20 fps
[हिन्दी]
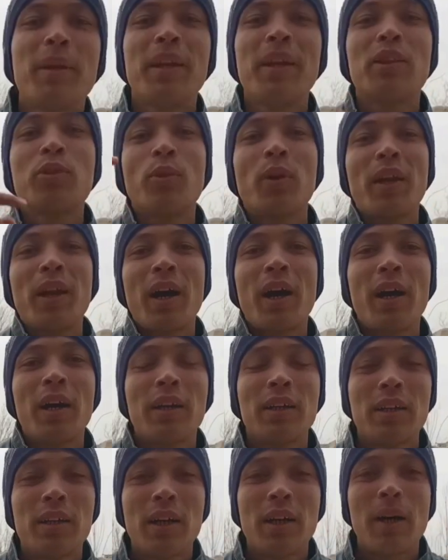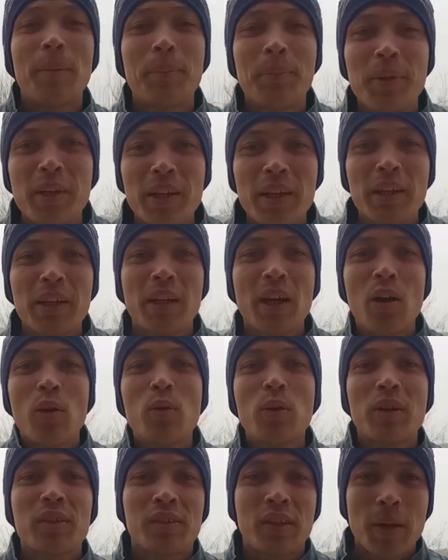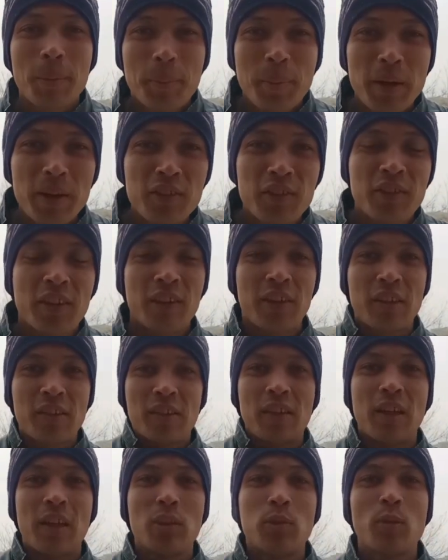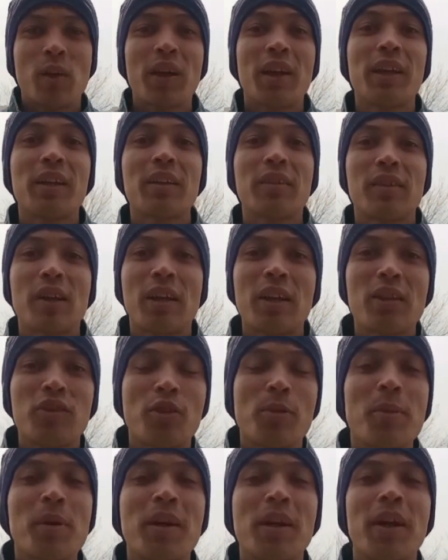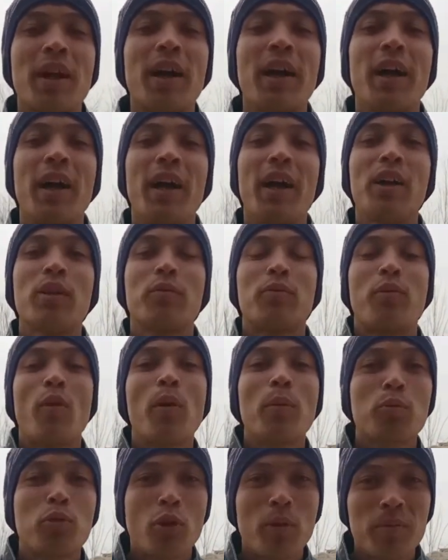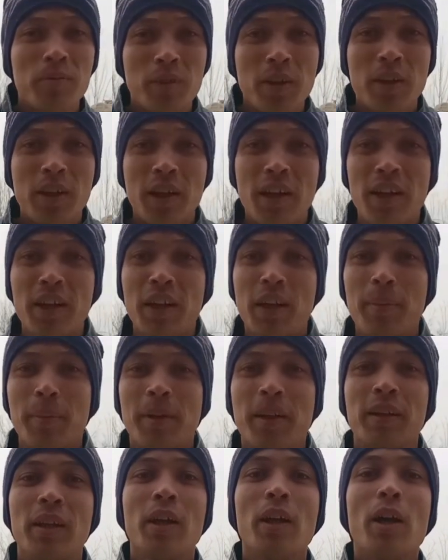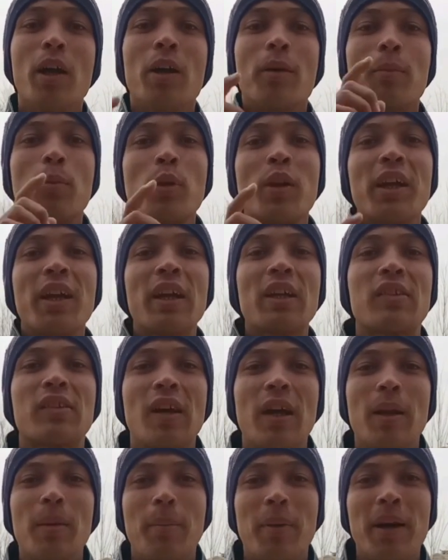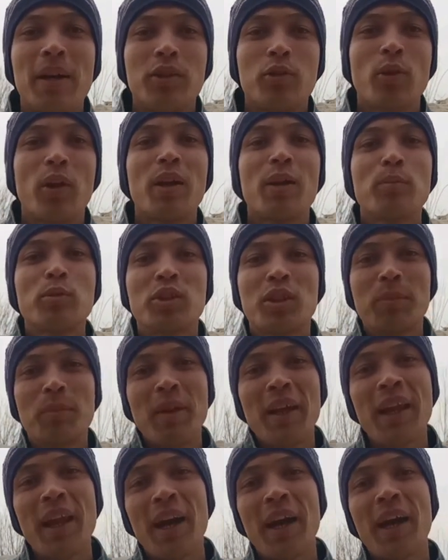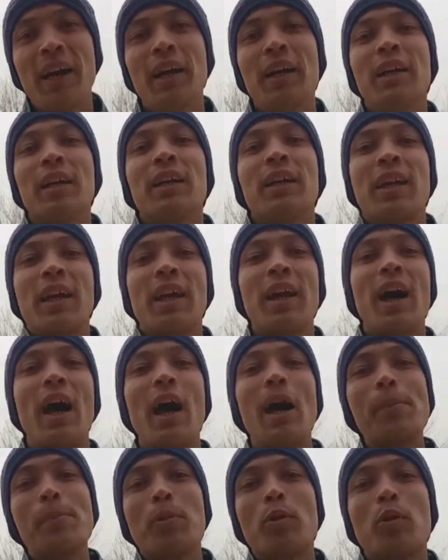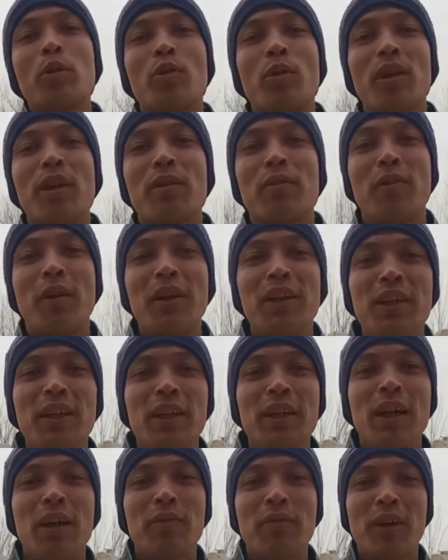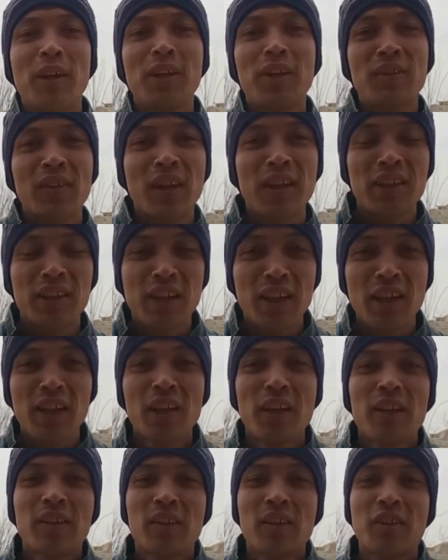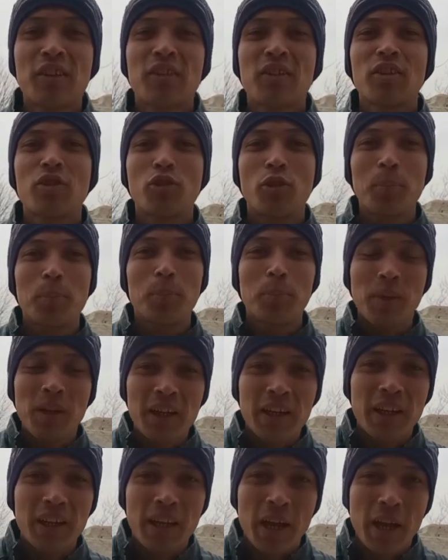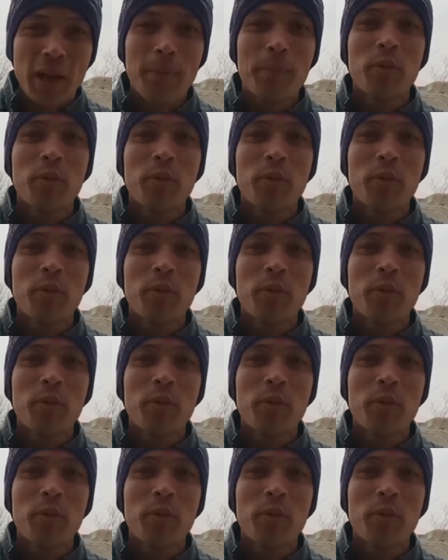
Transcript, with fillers: मैंने जो है ना अपने गाँव का सरपंच की दस्तखत वगैरह ये सारा जमा कराया एंड फॉर्म शॉर्म फिल कराने के बाद पूरे एक साल बाद जो है ना मुझे मेल आया कि आपको जो है ना फाइनली अफगानिस्तान की सिटीजनशिप मिल गई है